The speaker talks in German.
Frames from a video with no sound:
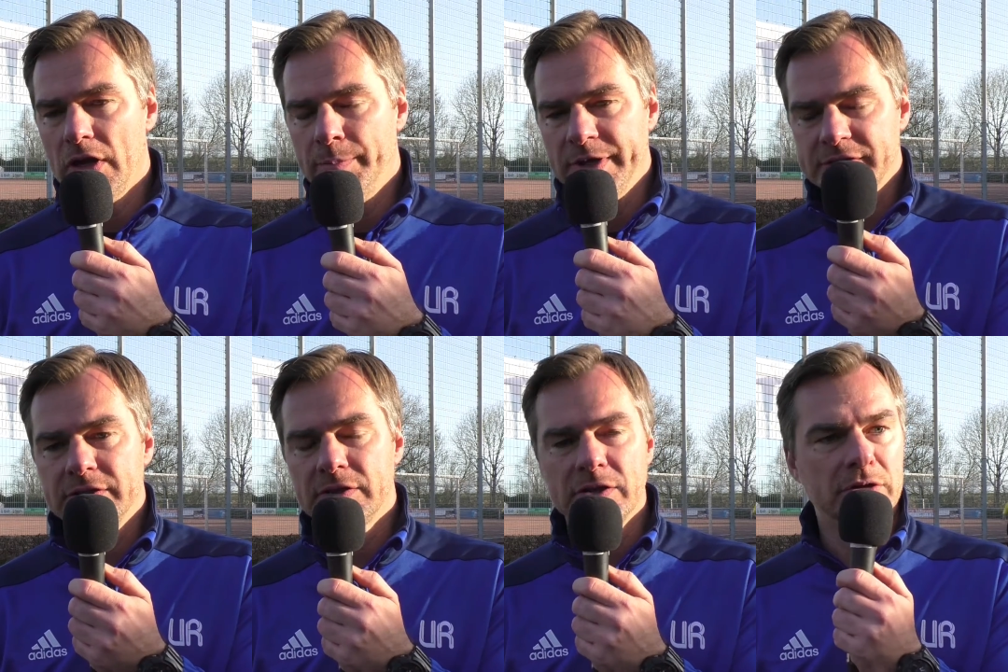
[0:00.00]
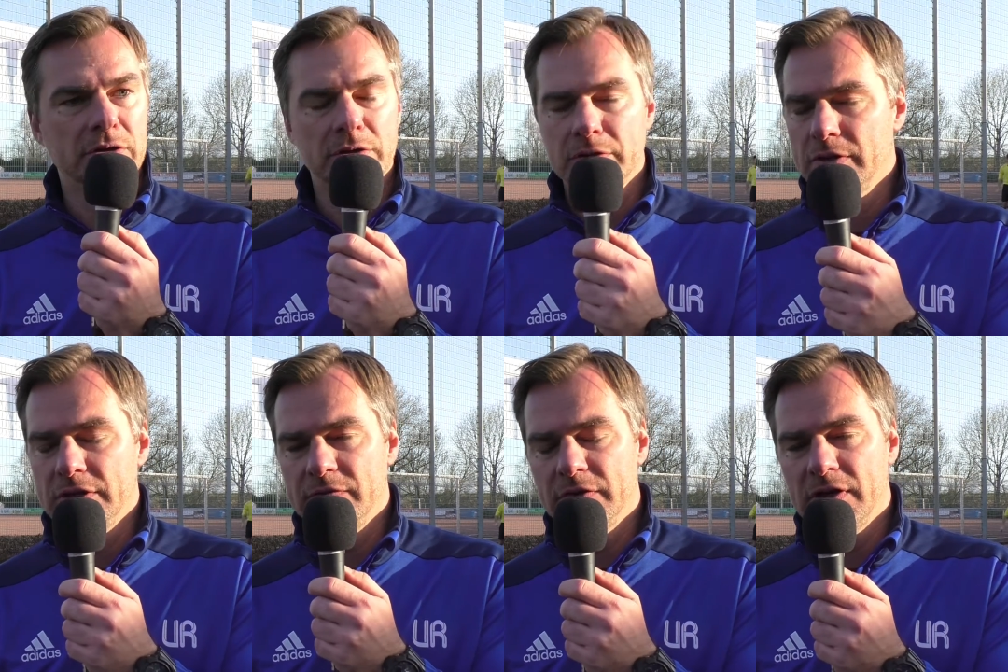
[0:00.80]
Am besten, äh,
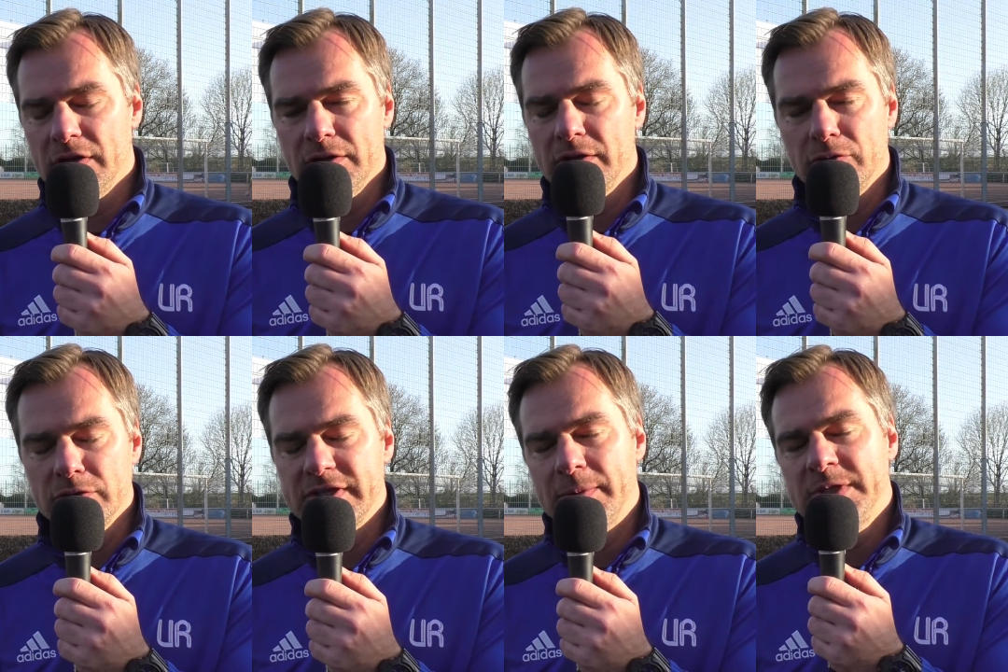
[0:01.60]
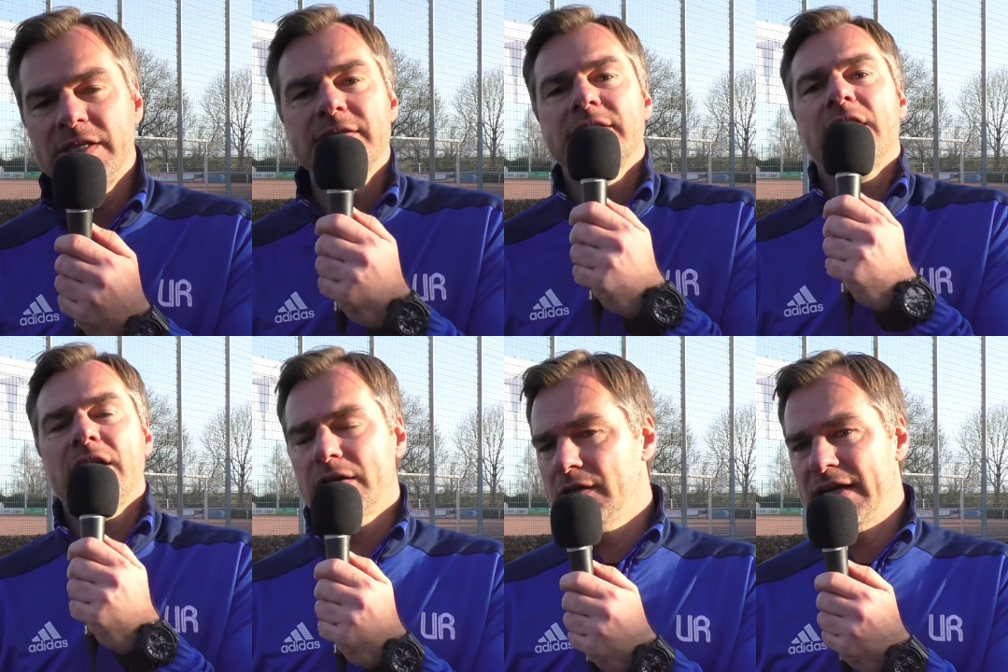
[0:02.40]
indem wir äh, uns ab Dienstag
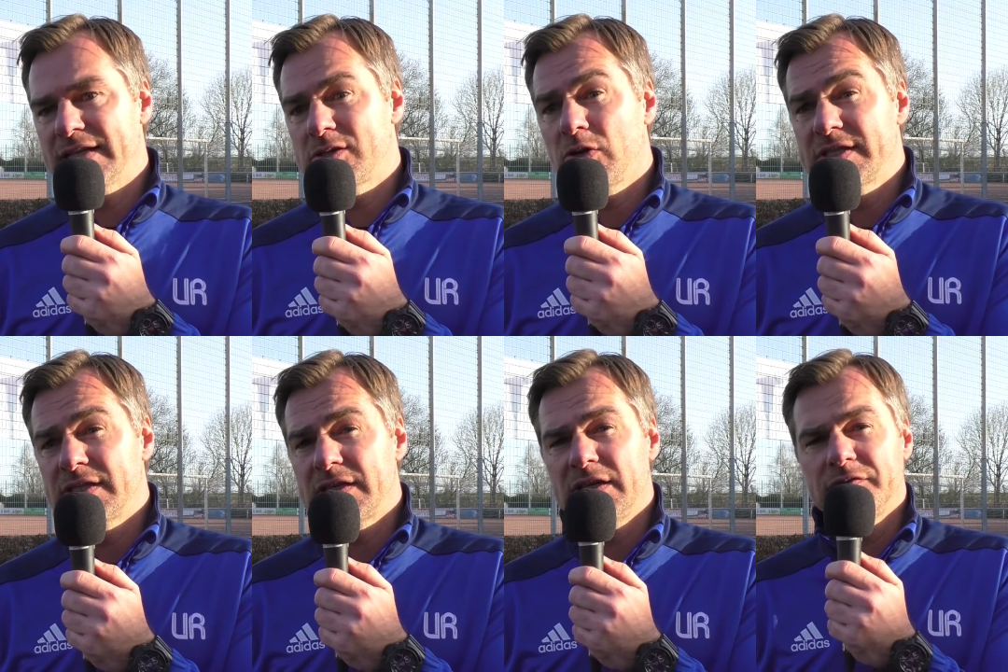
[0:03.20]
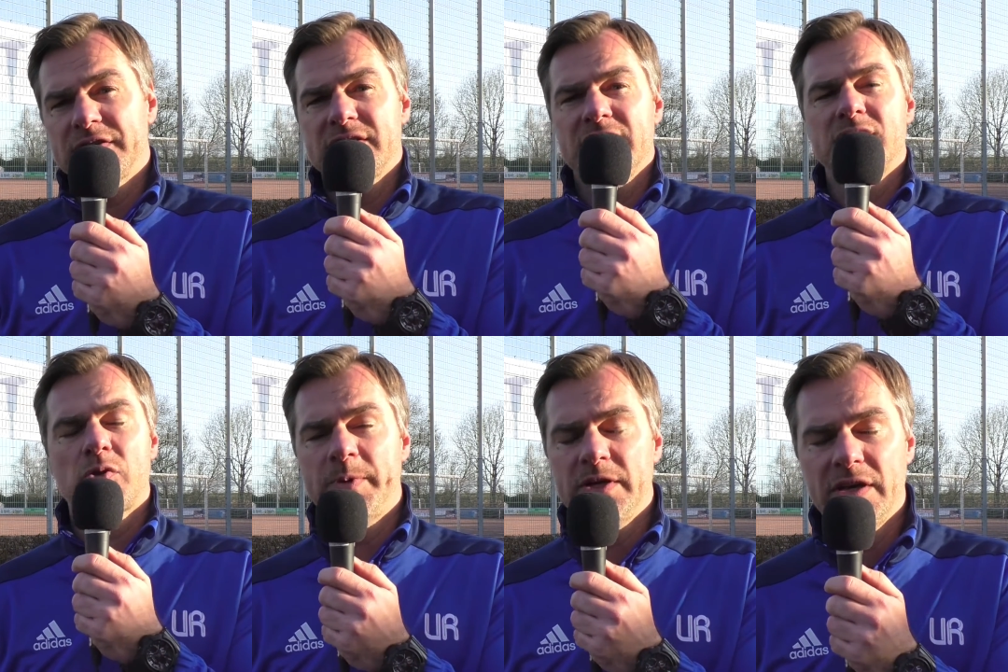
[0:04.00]
äh, ganz konzentriert auf das nächste
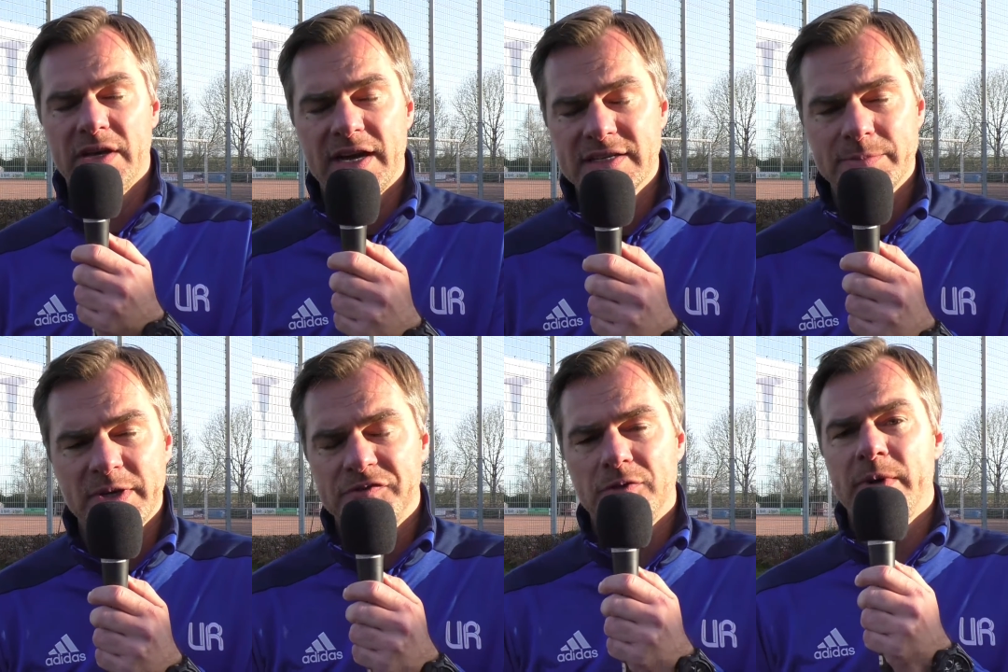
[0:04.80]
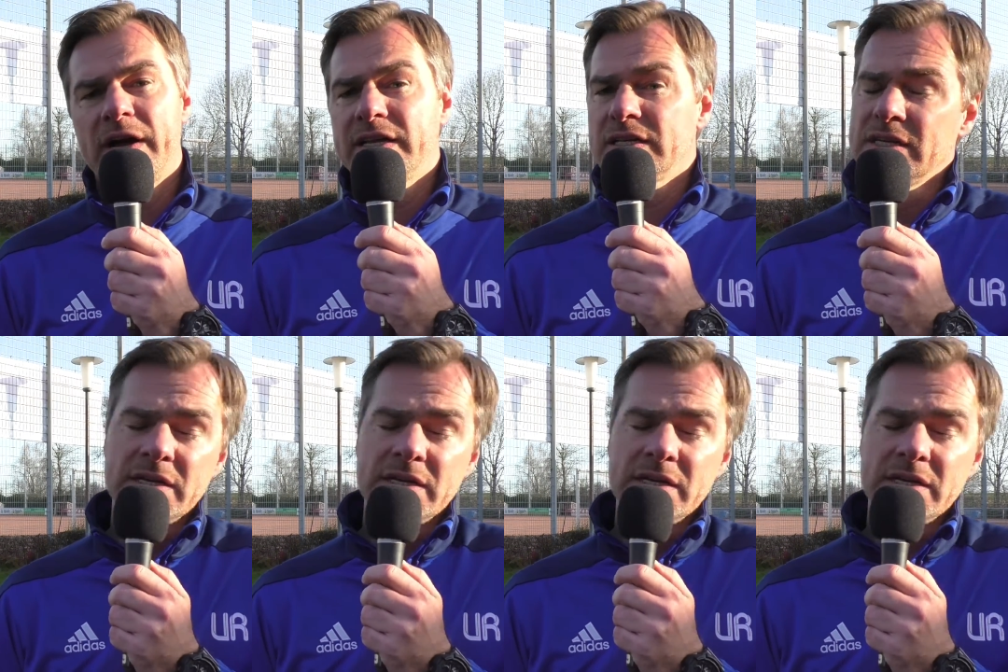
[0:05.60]
Spiel gegen Katernberg vorbereiten.